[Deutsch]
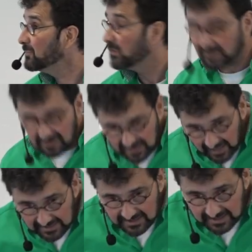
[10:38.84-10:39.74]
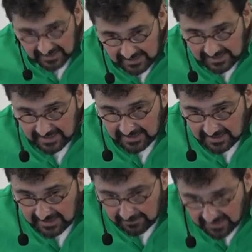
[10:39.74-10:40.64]
Und das Gleiche gilt
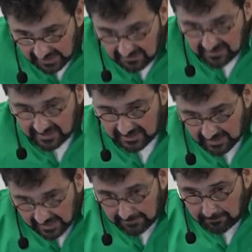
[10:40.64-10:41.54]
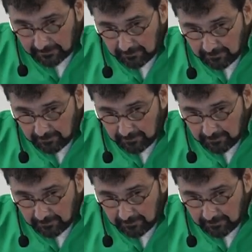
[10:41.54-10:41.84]
im geistlichen Leben